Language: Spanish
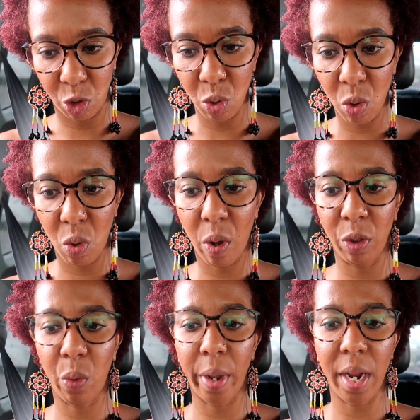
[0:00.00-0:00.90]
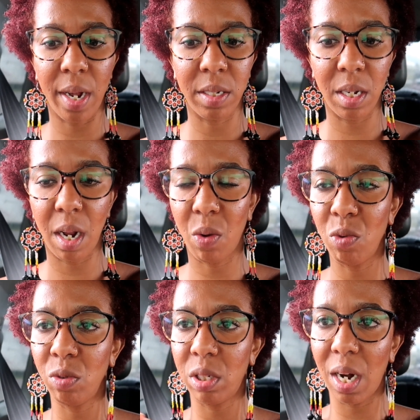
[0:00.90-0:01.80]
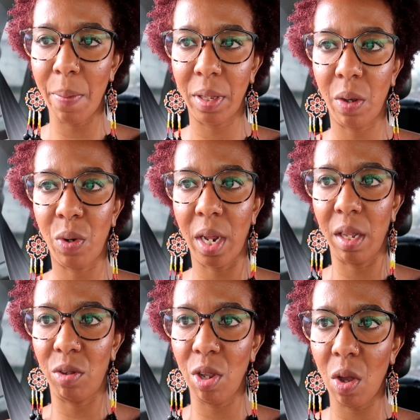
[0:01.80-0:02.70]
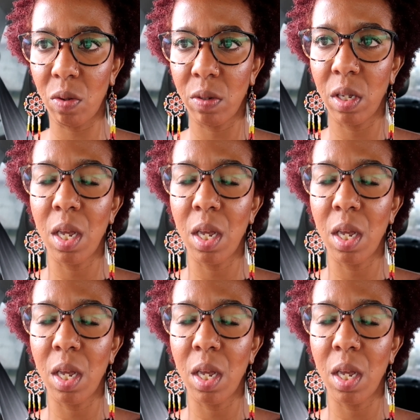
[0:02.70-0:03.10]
tú cuando vayas a hacer algún trámite, una gestión,